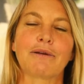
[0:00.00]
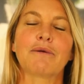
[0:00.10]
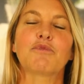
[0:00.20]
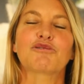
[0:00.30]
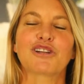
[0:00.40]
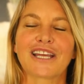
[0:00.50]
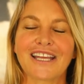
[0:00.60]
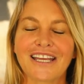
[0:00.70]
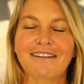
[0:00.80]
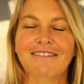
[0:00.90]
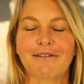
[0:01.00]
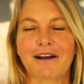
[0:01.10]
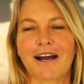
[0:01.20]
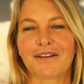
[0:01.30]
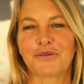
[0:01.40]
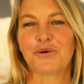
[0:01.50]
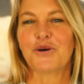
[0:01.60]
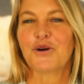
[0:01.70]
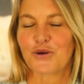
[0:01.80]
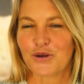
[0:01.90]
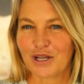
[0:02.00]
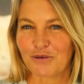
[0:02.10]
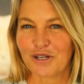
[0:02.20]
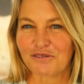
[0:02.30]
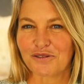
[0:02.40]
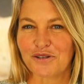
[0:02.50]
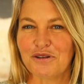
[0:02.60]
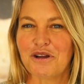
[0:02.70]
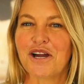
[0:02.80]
Debemos seguir trabajando con el corazón